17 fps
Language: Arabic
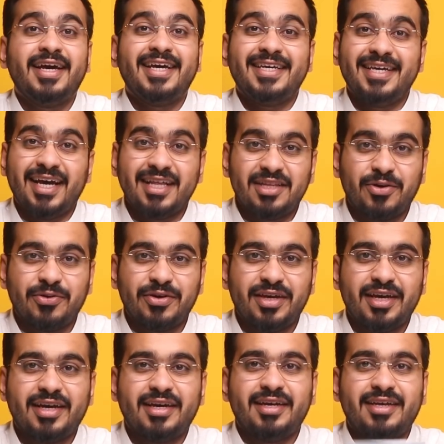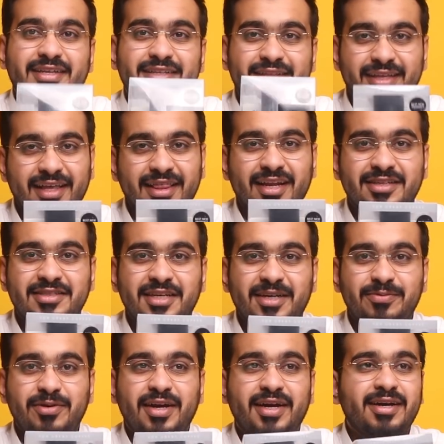يدوية تقدر
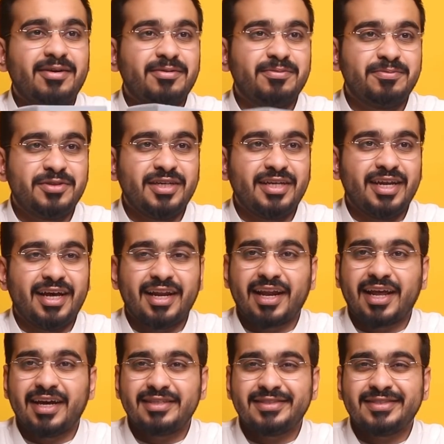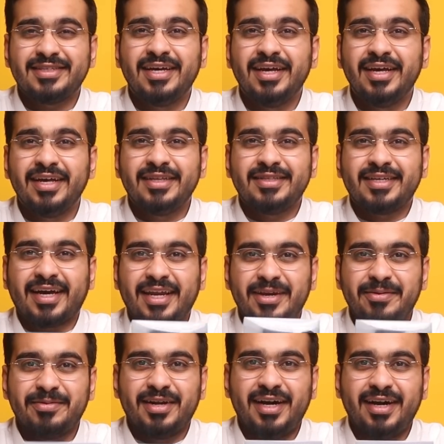تستعملها بسعر أرخص
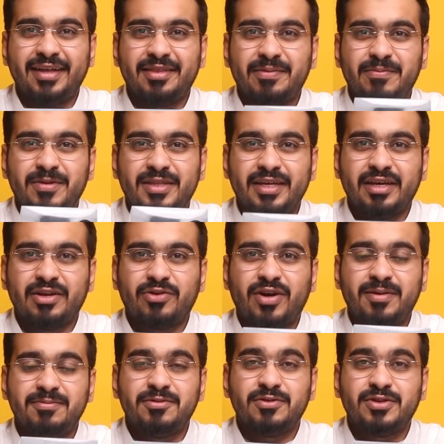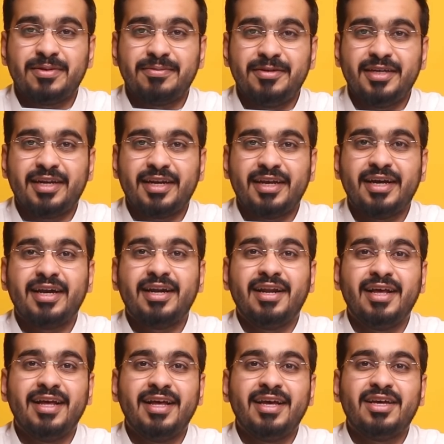تقريبا هذه 275 ريال